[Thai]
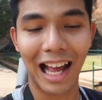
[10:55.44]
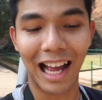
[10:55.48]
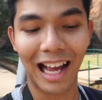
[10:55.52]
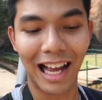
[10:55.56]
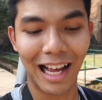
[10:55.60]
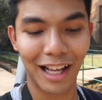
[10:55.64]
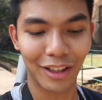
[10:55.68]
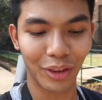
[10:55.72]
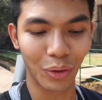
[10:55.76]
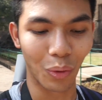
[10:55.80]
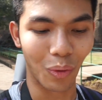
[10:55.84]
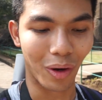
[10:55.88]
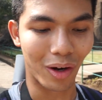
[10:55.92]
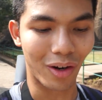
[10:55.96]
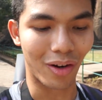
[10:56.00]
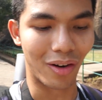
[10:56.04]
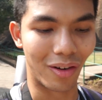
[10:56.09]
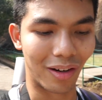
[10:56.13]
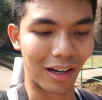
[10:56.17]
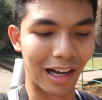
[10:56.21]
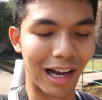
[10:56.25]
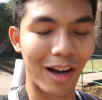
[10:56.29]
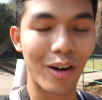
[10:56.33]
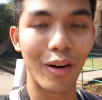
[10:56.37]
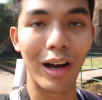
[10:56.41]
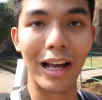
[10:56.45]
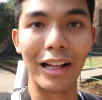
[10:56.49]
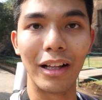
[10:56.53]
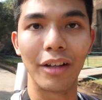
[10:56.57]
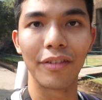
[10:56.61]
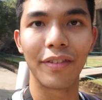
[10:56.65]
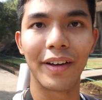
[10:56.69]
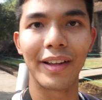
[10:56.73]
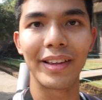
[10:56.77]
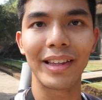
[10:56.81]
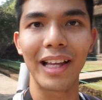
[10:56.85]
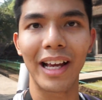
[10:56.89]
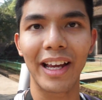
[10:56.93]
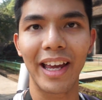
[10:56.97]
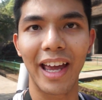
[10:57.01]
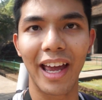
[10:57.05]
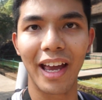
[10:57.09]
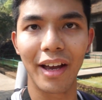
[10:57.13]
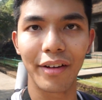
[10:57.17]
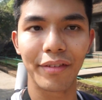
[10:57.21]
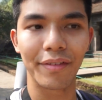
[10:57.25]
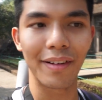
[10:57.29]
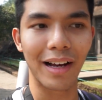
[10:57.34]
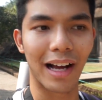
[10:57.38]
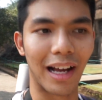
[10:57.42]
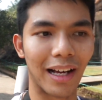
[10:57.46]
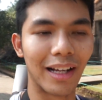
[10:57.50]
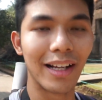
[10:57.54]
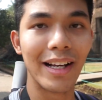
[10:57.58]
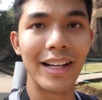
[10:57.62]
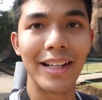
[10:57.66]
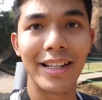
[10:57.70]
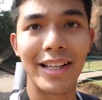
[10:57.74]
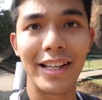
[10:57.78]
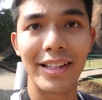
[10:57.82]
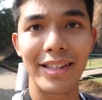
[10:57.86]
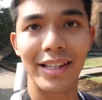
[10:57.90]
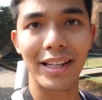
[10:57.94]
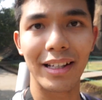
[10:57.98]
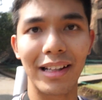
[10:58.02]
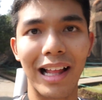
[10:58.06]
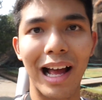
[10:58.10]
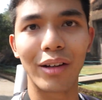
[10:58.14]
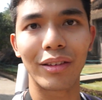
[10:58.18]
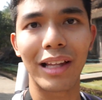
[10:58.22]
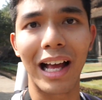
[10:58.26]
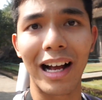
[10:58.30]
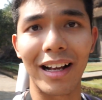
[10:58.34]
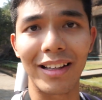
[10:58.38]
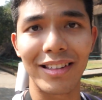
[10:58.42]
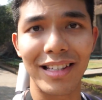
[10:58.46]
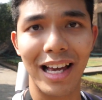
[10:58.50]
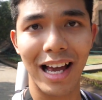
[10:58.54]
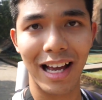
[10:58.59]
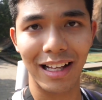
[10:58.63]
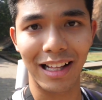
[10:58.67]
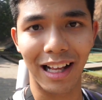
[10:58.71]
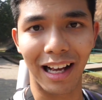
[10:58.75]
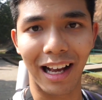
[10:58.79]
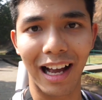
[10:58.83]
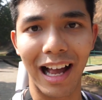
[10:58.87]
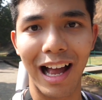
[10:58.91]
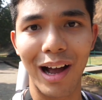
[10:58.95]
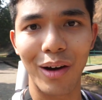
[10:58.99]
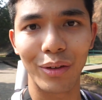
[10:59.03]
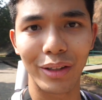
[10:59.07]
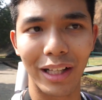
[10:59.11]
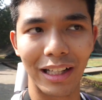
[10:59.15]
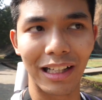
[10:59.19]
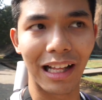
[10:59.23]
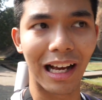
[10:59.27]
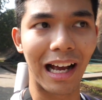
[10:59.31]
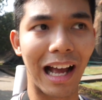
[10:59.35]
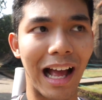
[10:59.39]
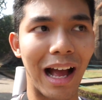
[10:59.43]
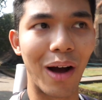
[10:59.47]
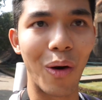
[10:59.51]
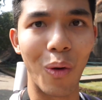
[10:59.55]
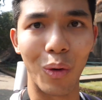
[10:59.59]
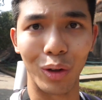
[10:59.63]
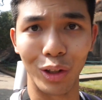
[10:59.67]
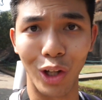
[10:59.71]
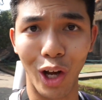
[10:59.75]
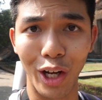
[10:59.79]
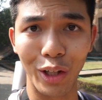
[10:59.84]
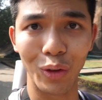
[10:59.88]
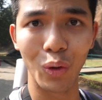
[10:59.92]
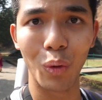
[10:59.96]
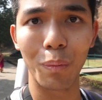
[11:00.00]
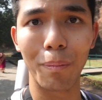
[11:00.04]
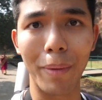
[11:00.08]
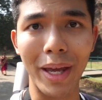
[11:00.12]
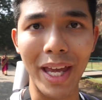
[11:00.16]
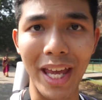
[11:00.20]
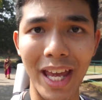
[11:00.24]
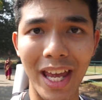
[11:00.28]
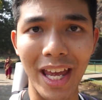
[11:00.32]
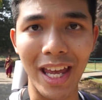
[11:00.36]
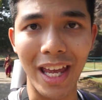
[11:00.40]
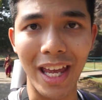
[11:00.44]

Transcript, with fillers: คาค่าตั๋วของเข้า Elephanta Cave อะจริงๆแล้วต่างชาติอะเข้าในราคา 600 รูปี